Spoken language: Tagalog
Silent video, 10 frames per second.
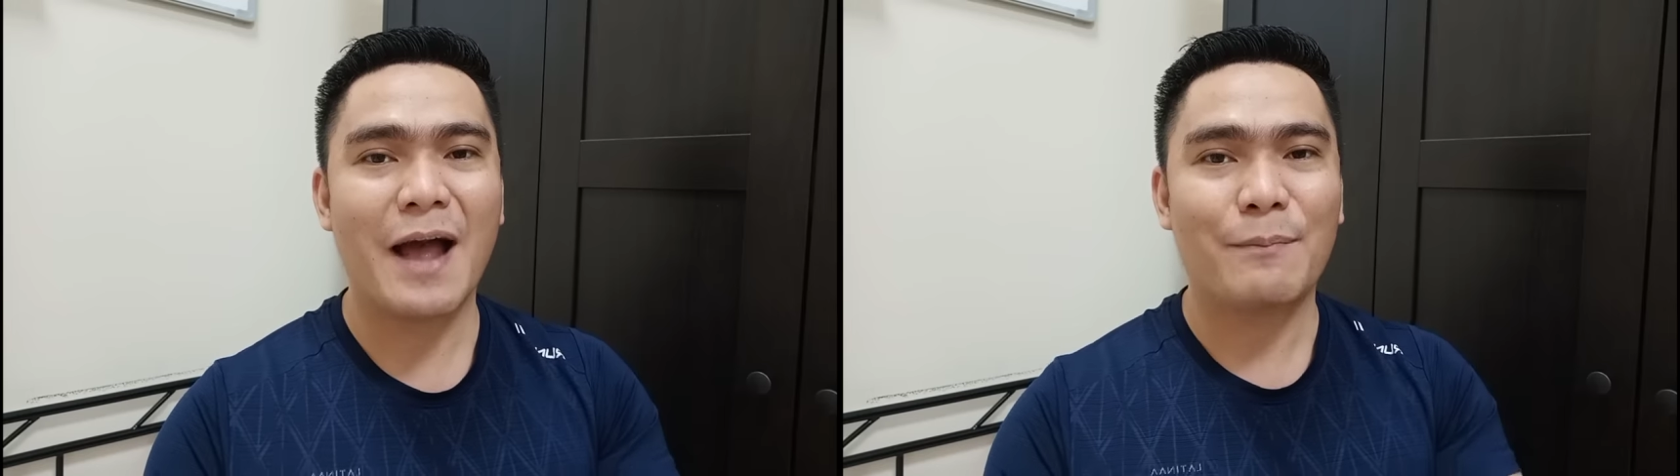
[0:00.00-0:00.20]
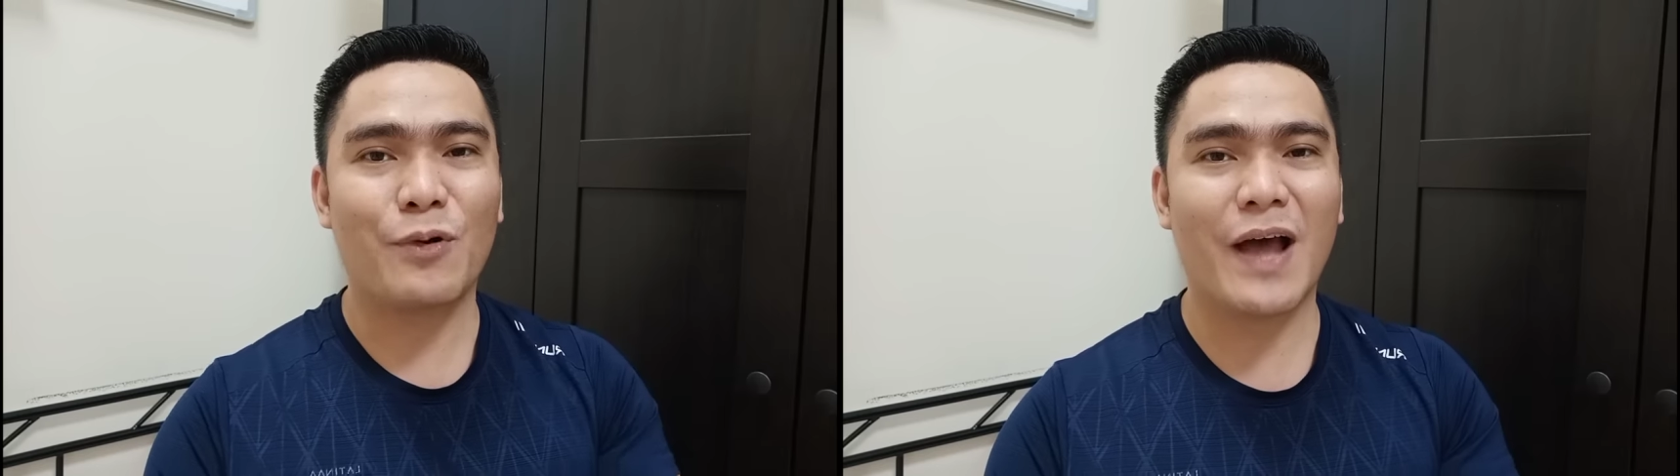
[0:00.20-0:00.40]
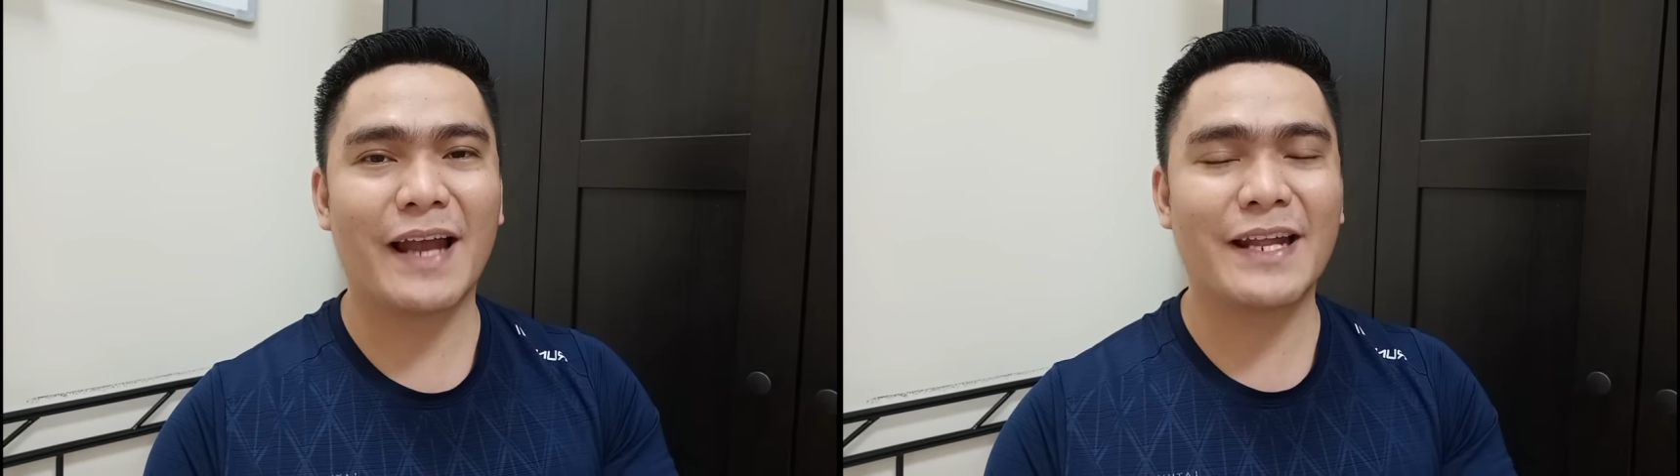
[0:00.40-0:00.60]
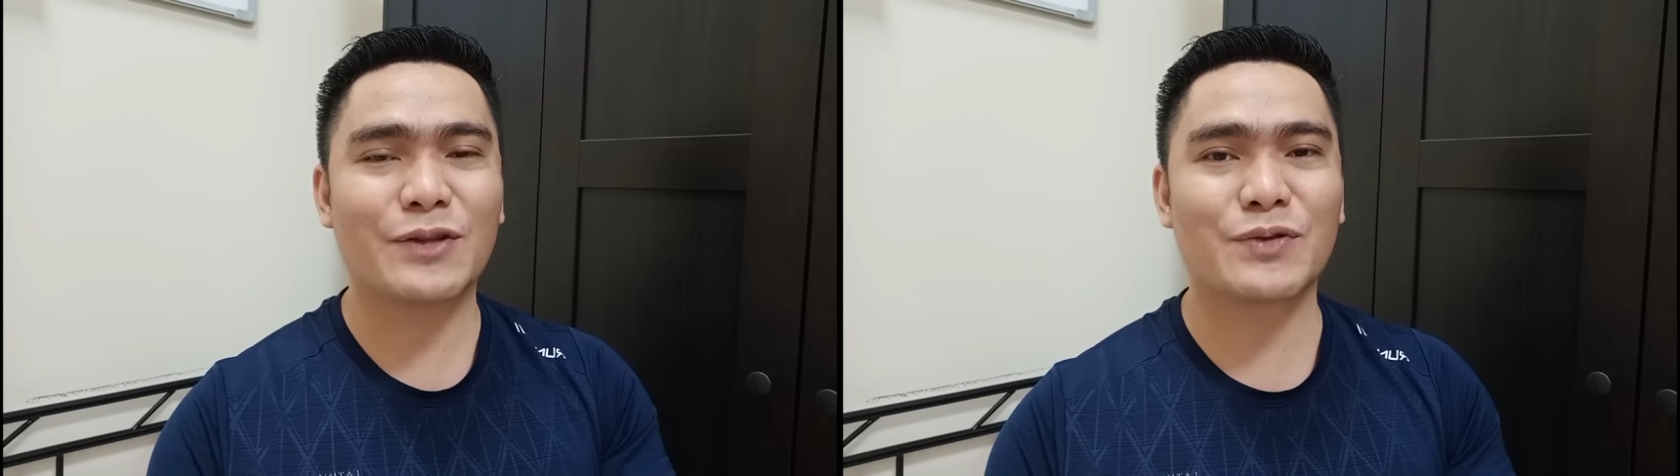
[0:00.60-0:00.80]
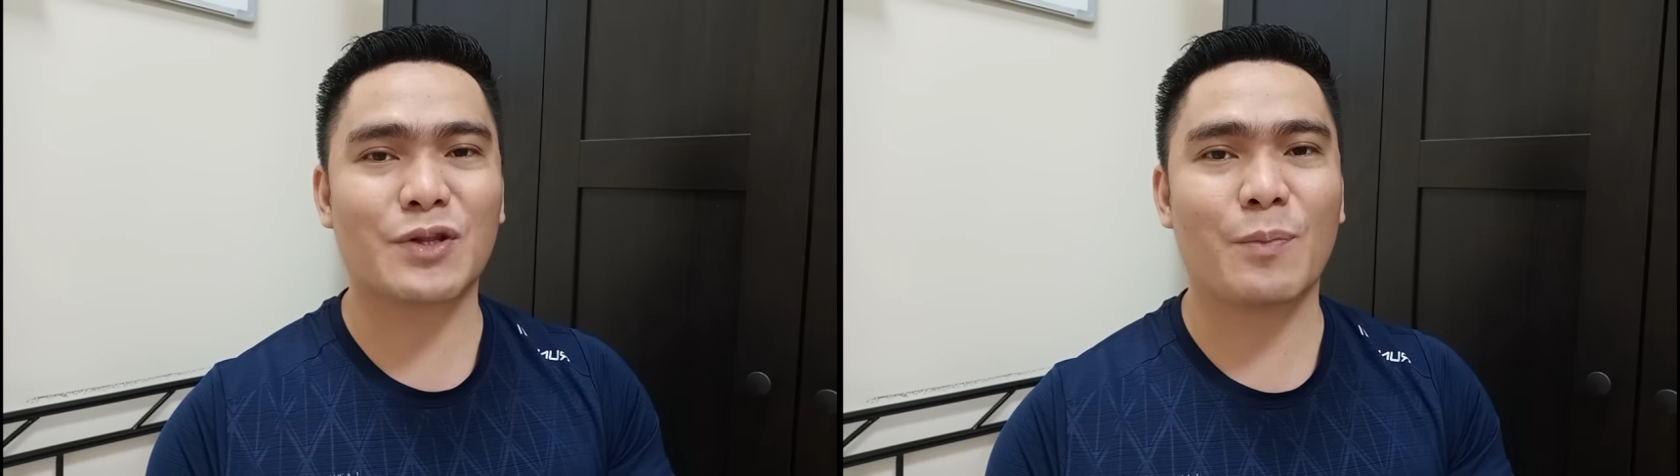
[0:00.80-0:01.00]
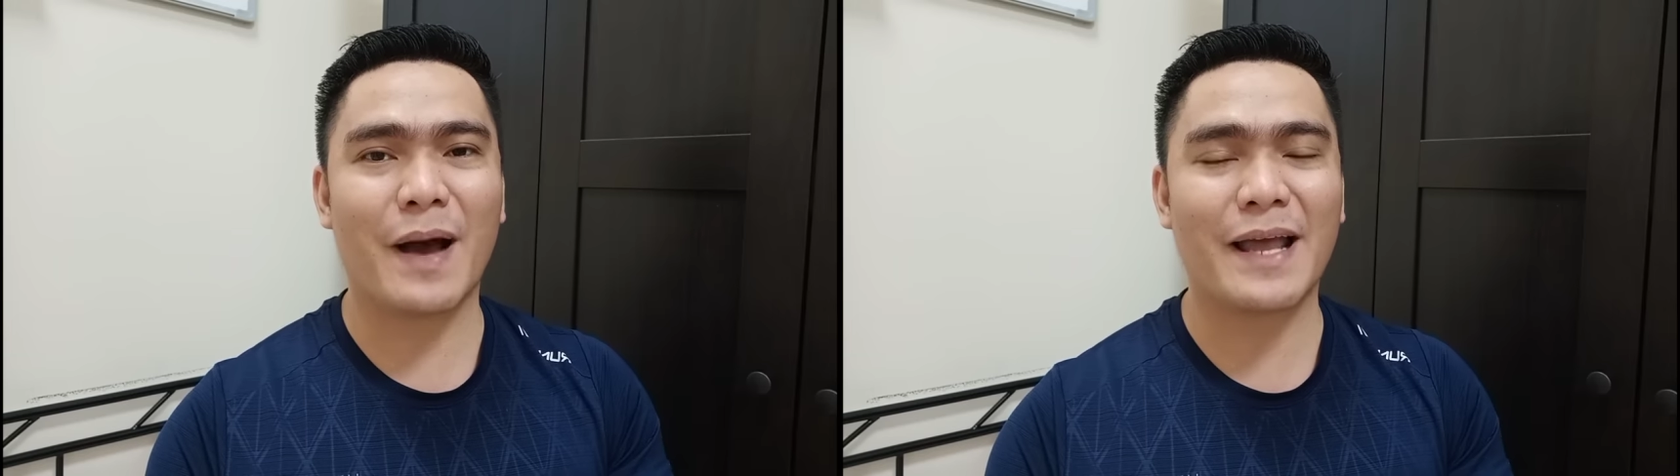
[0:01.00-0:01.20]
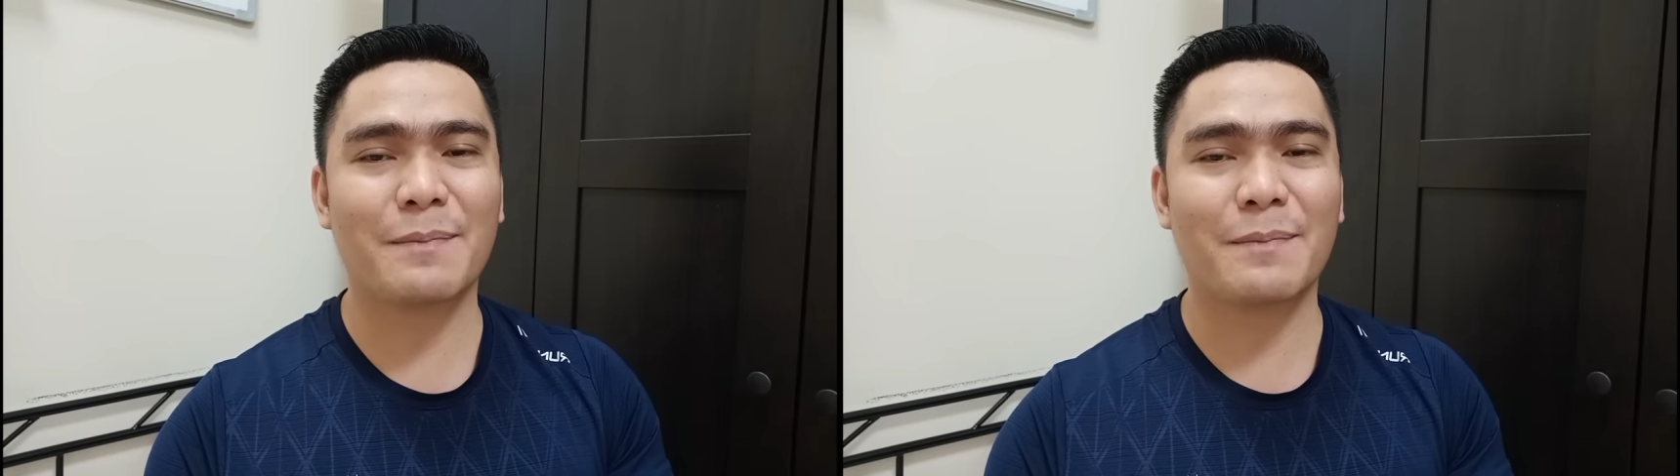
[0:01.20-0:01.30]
Mula dito sa Dubai,